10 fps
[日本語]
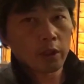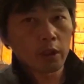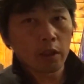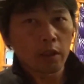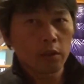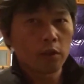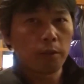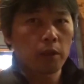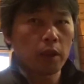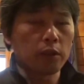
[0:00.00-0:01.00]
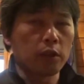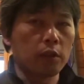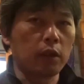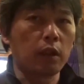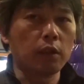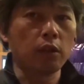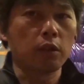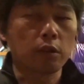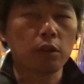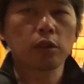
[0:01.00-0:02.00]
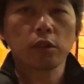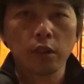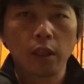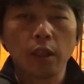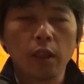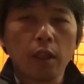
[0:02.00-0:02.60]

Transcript: えー、このバッカントリー穂高の教室で、